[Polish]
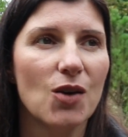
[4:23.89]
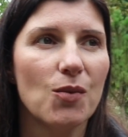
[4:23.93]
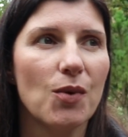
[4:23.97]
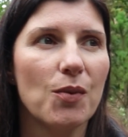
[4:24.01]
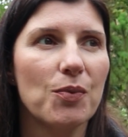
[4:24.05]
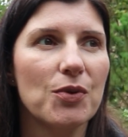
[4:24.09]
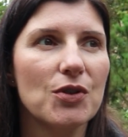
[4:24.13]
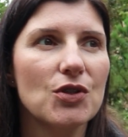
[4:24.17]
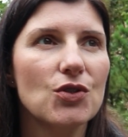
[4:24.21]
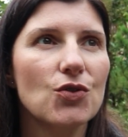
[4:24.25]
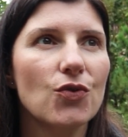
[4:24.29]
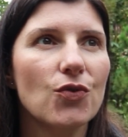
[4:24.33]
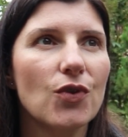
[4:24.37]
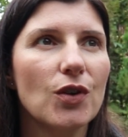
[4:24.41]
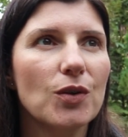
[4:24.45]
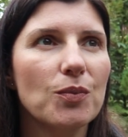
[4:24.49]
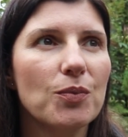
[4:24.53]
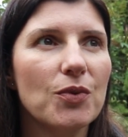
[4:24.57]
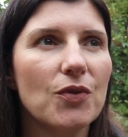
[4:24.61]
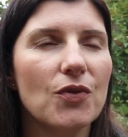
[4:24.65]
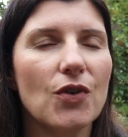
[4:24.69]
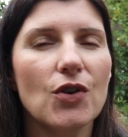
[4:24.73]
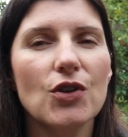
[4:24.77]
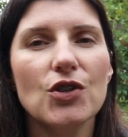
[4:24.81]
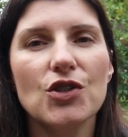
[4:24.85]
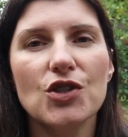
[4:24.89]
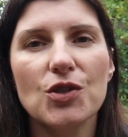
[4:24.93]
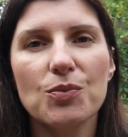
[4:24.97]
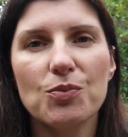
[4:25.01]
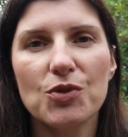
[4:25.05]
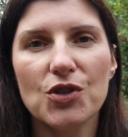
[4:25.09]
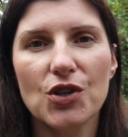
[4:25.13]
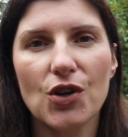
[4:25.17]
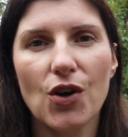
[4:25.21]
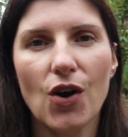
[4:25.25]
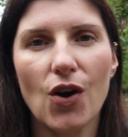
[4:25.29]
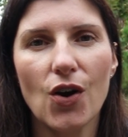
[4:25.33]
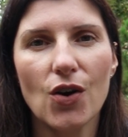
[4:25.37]
Po prostu wątpliwości
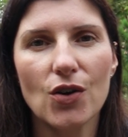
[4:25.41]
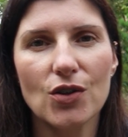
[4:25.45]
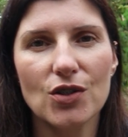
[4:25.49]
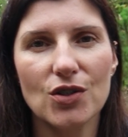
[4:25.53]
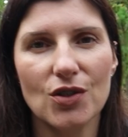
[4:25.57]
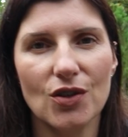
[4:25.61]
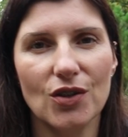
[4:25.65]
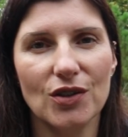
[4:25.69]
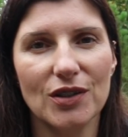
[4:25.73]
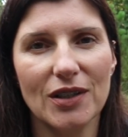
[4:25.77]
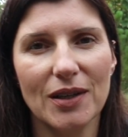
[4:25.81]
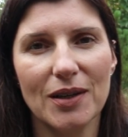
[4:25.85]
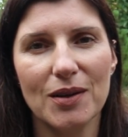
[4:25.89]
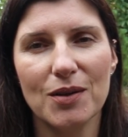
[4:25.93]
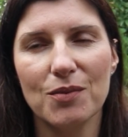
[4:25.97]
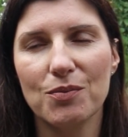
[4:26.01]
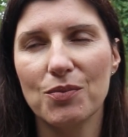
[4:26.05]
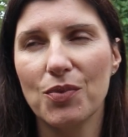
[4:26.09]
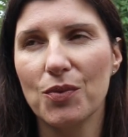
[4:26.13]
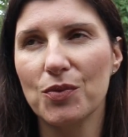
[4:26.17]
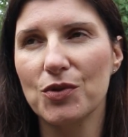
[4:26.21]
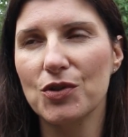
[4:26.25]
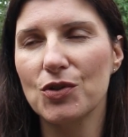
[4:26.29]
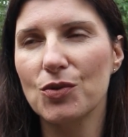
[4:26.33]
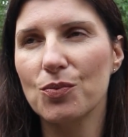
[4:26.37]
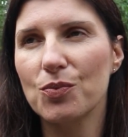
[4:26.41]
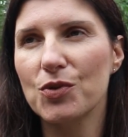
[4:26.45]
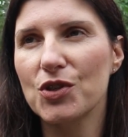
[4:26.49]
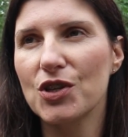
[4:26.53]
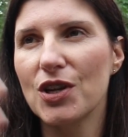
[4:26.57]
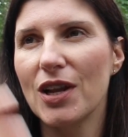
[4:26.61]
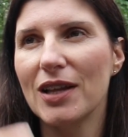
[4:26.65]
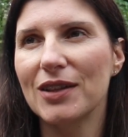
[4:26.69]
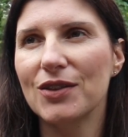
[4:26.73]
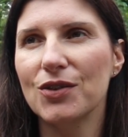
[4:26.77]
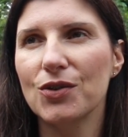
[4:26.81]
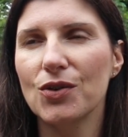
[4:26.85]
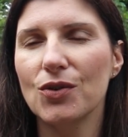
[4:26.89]
przychodzą, one po prostu
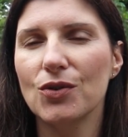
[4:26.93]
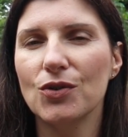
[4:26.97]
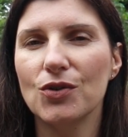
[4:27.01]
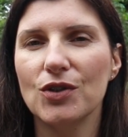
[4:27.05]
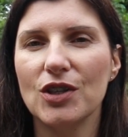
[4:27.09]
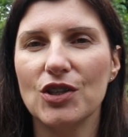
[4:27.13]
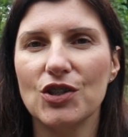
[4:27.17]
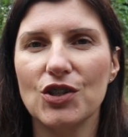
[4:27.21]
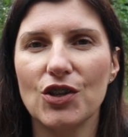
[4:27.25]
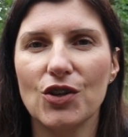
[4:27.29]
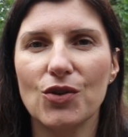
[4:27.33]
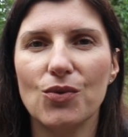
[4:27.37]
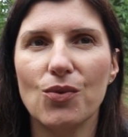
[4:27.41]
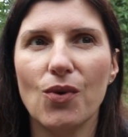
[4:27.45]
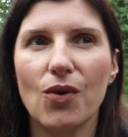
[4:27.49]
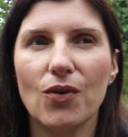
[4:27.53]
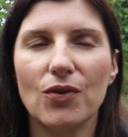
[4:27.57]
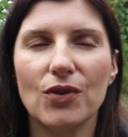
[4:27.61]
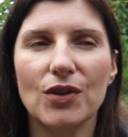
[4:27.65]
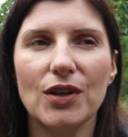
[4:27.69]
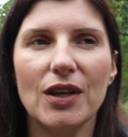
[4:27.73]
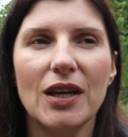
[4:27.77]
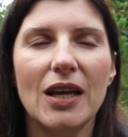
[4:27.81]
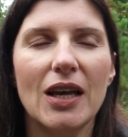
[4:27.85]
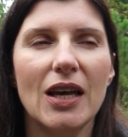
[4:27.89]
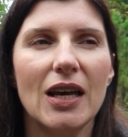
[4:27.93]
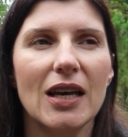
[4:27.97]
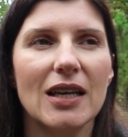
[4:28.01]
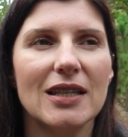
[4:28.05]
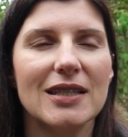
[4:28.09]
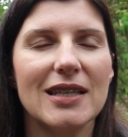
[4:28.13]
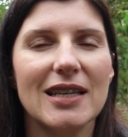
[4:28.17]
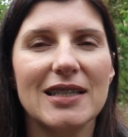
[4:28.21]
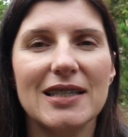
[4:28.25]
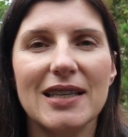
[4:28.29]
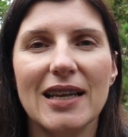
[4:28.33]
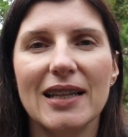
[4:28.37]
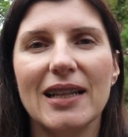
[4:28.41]
przylatują do naszej głowy.
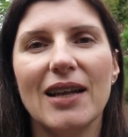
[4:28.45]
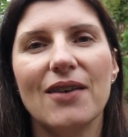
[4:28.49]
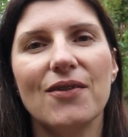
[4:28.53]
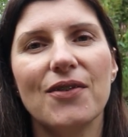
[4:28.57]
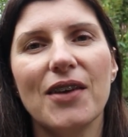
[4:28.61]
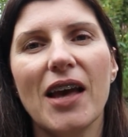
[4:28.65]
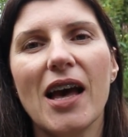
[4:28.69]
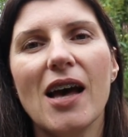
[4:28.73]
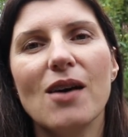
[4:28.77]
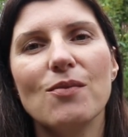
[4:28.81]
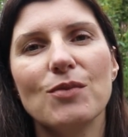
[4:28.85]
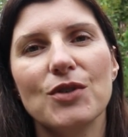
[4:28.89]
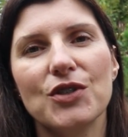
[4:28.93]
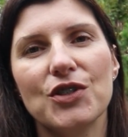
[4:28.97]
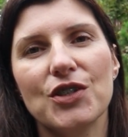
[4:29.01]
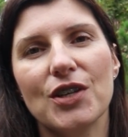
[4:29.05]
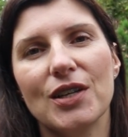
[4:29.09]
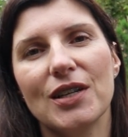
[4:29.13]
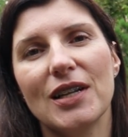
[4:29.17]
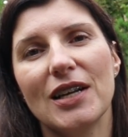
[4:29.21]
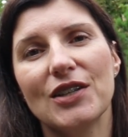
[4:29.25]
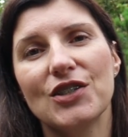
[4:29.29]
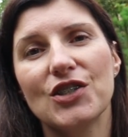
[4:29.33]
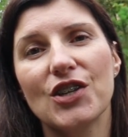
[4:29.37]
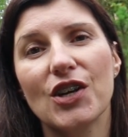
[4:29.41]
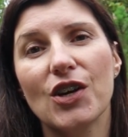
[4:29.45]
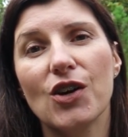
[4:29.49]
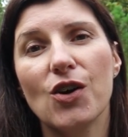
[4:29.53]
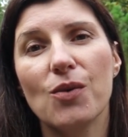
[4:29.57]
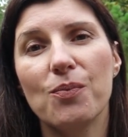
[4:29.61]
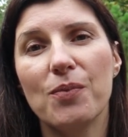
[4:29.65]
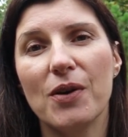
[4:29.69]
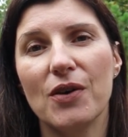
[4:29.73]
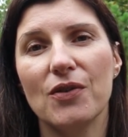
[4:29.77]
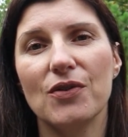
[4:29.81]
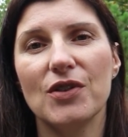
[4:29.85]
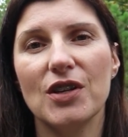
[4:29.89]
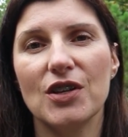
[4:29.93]
Zastanawiamy się, dlaczego
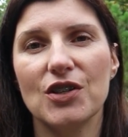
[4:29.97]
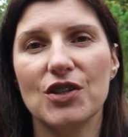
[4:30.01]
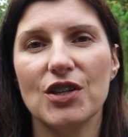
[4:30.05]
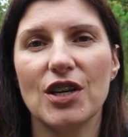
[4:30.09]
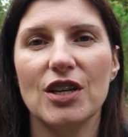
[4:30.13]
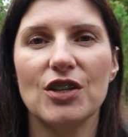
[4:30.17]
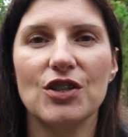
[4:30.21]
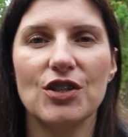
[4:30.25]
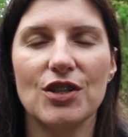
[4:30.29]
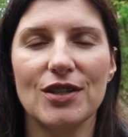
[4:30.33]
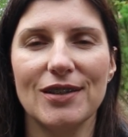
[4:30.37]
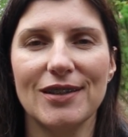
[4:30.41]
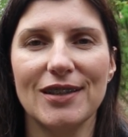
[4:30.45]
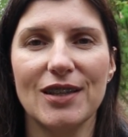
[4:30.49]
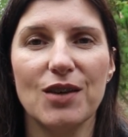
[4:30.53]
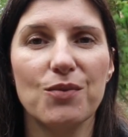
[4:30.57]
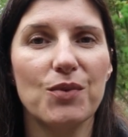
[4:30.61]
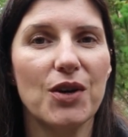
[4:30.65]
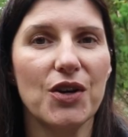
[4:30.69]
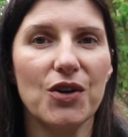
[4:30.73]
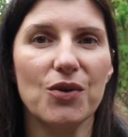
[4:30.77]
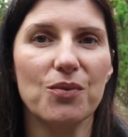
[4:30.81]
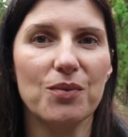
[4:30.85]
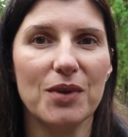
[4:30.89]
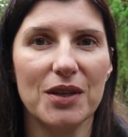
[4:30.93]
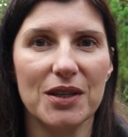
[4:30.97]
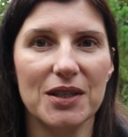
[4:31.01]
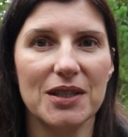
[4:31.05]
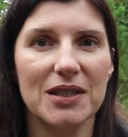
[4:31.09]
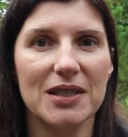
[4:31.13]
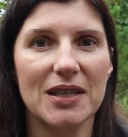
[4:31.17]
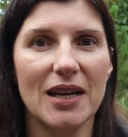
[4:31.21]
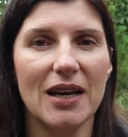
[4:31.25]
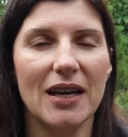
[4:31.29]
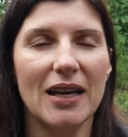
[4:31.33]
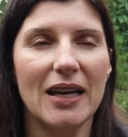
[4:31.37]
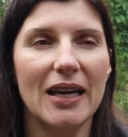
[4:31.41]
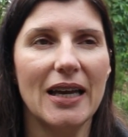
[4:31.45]
pewne rzeczy nie mają
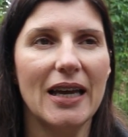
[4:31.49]
miejsca.